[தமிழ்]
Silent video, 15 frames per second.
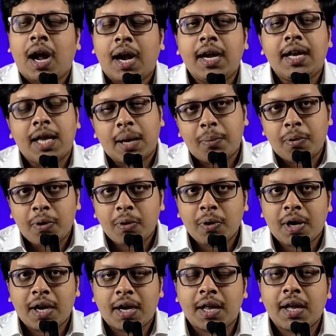அண்ட் எமோட்டோ
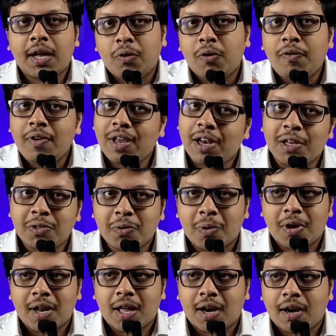கிட்ட லூஃபி என்ன
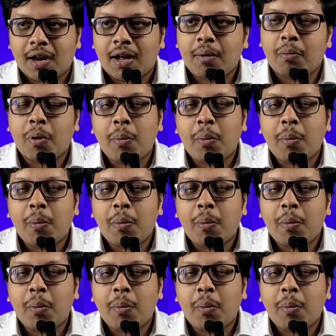சொல்கிறாருன்னா